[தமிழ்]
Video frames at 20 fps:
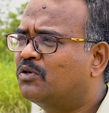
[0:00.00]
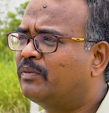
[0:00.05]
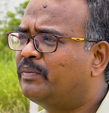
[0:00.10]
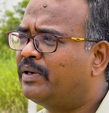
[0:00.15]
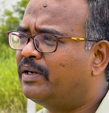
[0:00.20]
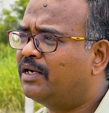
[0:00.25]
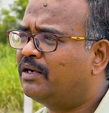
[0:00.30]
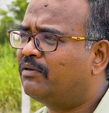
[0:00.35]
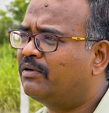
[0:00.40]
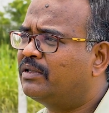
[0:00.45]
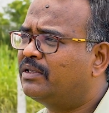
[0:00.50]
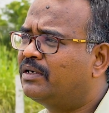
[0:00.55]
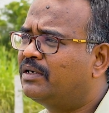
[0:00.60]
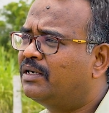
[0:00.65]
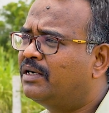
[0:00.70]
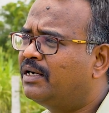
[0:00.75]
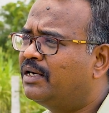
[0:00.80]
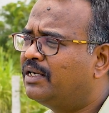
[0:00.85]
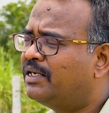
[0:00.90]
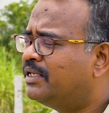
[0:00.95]
ஸ்கோப் என்ன
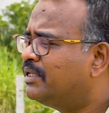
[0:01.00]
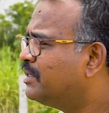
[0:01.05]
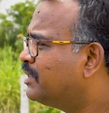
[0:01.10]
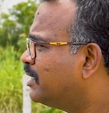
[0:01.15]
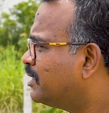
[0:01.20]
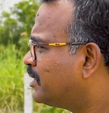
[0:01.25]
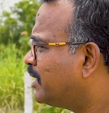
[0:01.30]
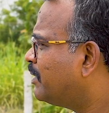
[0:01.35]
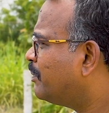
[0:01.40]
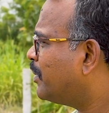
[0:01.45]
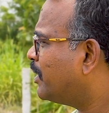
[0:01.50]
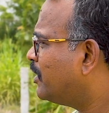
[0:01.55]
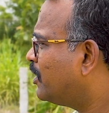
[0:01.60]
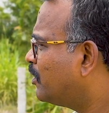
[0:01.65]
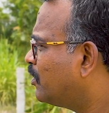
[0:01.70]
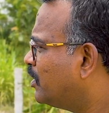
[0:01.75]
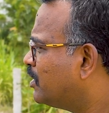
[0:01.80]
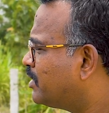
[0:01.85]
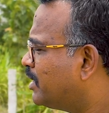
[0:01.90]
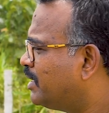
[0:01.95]
வருதுன்னா இந்த சை
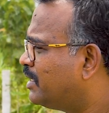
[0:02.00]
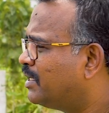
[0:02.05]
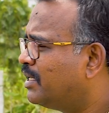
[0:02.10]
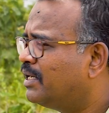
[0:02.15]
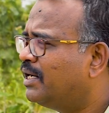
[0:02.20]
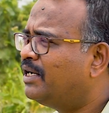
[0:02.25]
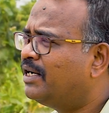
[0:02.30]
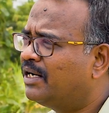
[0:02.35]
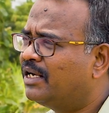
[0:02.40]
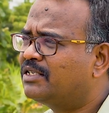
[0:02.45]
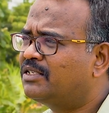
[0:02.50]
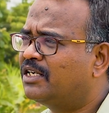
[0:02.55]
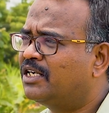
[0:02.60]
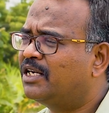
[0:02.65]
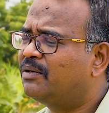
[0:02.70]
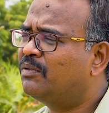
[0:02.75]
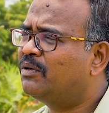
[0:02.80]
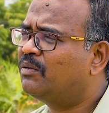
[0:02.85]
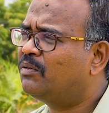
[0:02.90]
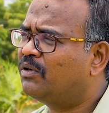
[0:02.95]
பர்டிகுலர் சைட்ல எல்லா
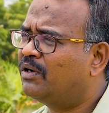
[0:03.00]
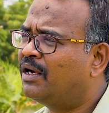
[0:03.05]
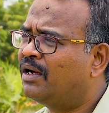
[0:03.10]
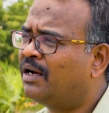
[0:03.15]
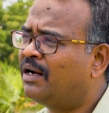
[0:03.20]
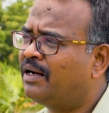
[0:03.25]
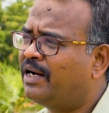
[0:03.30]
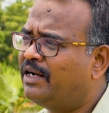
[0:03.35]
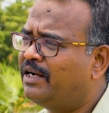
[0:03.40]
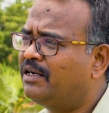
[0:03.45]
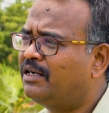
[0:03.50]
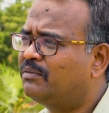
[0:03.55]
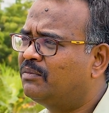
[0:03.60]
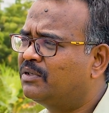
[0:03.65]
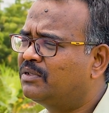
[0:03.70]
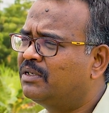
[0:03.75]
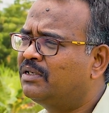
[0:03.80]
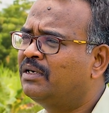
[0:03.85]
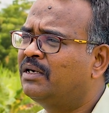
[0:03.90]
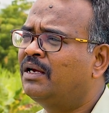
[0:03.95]
சைட்லேயுமே நைன்டி நைன்
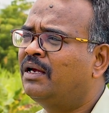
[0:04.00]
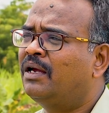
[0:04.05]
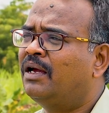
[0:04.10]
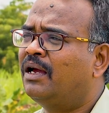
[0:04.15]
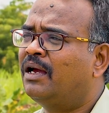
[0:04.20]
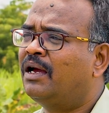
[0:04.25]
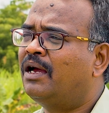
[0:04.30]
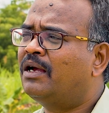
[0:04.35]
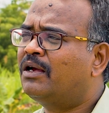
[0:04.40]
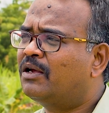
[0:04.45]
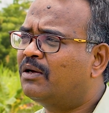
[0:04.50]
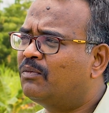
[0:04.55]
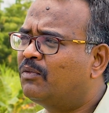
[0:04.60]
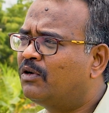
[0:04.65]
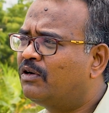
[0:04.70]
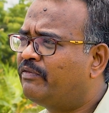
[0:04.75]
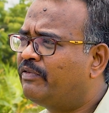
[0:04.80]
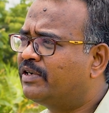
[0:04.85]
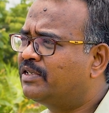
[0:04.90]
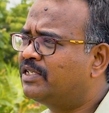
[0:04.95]
பர்சன்ட் ஆங்கர்
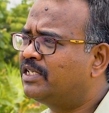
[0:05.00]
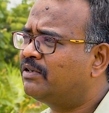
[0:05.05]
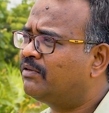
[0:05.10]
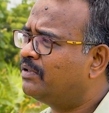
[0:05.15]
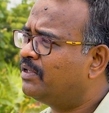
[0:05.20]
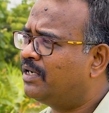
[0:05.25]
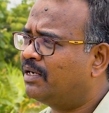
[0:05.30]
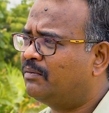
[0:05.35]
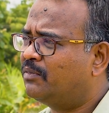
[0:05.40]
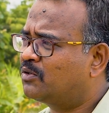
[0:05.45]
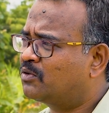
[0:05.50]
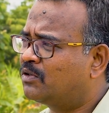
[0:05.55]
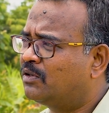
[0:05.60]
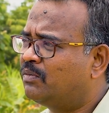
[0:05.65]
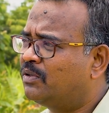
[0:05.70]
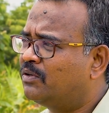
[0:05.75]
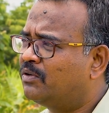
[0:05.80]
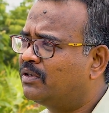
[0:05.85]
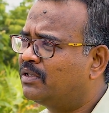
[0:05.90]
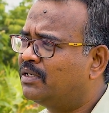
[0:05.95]
போல் ஃபிக்ஸிங் வந்து நம்ம
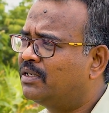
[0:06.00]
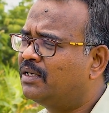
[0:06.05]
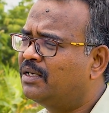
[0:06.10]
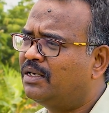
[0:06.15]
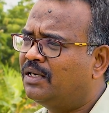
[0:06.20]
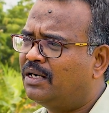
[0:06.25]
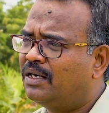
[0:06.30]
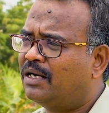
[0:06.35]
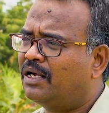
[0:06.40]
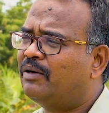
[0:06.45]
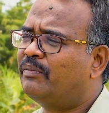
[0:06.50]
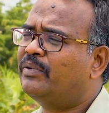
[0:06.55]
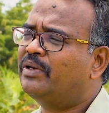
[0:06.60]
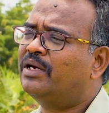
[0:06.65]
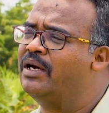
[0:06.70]
ஸ்கோப்பில் வருது நாம்